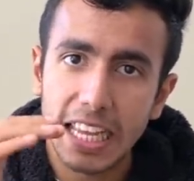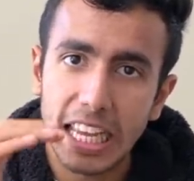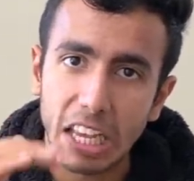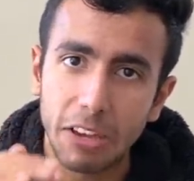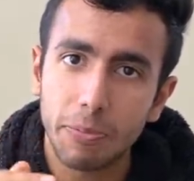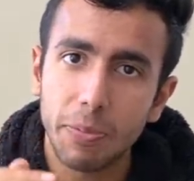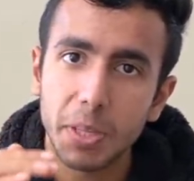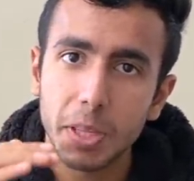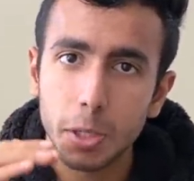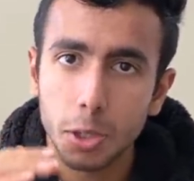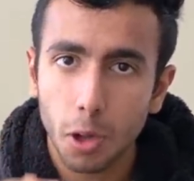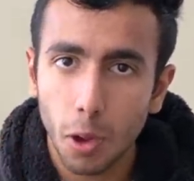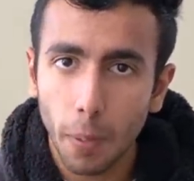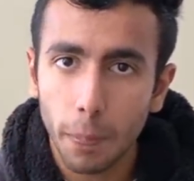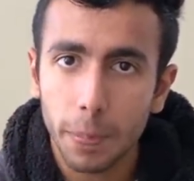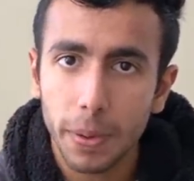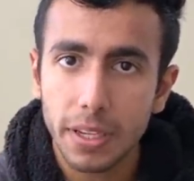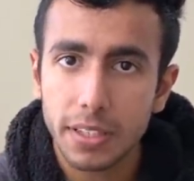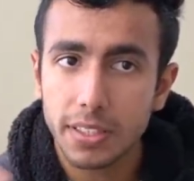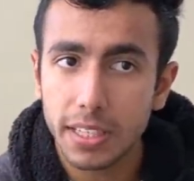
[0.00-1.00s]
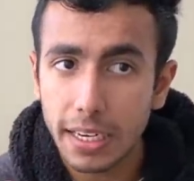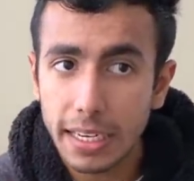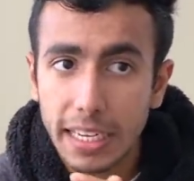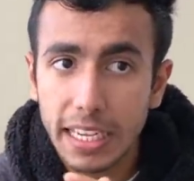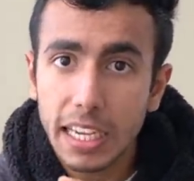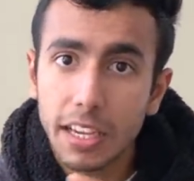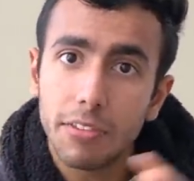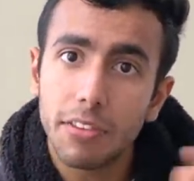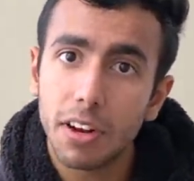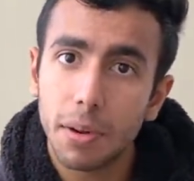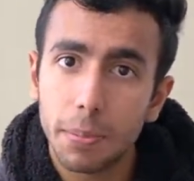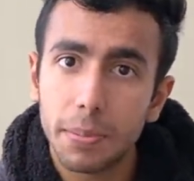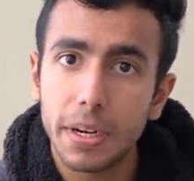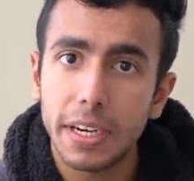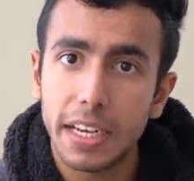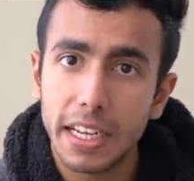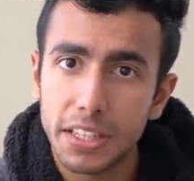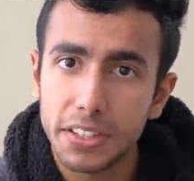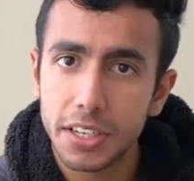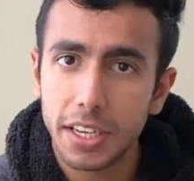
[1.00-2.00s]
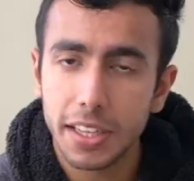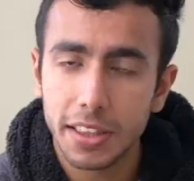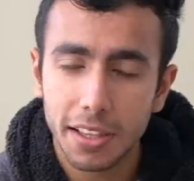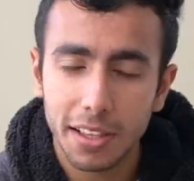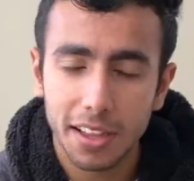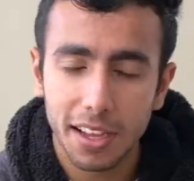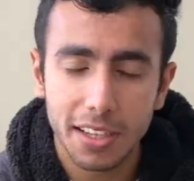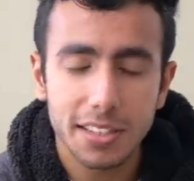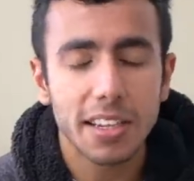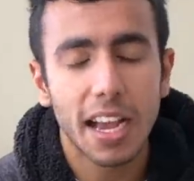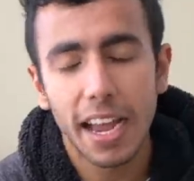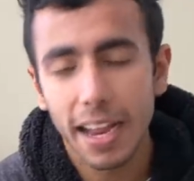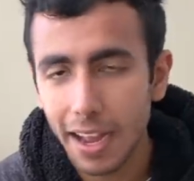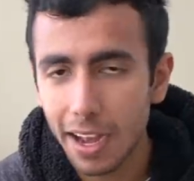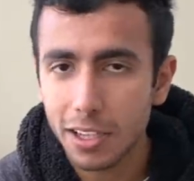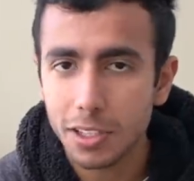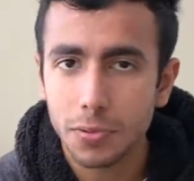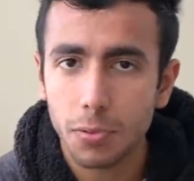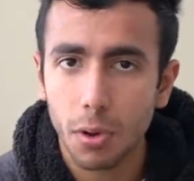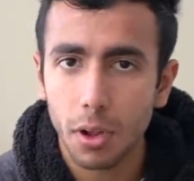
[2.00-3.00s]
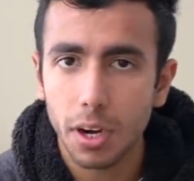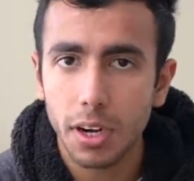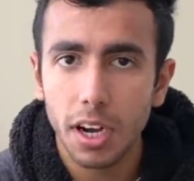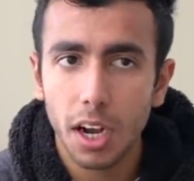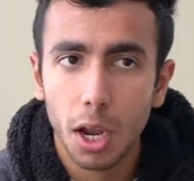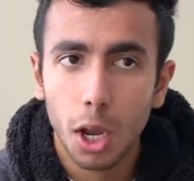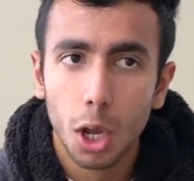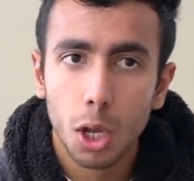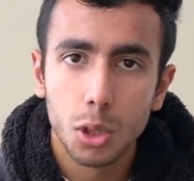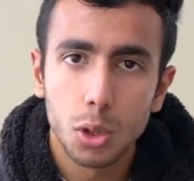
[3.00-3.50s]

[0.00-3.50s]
गेव मी द टॉपिक्स दैट ही विल बी टीचिंग इन द क्लास आई आस्क फॉर इट